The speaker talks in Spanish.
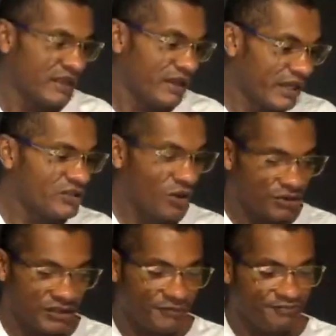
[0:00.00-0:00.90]

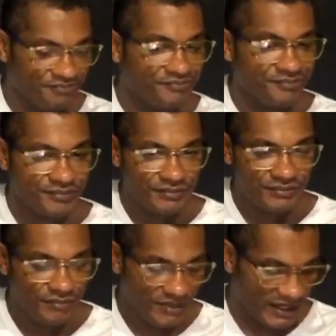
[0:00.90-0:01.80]
Entonces,
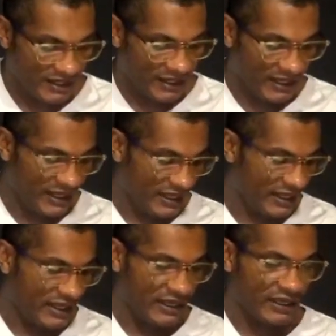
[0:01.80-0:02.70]

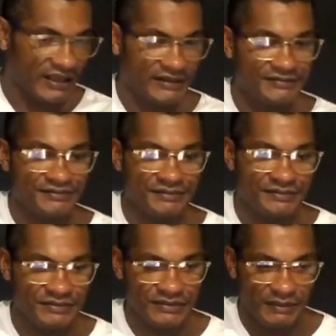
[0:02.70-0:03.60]
eh,
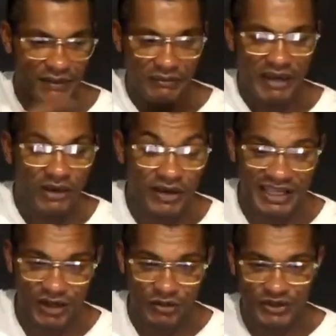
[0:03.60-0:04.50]
primero le
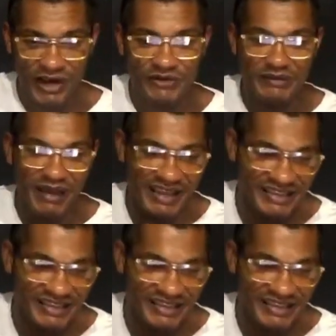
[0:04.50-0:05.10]
quiero mostrar una imagen que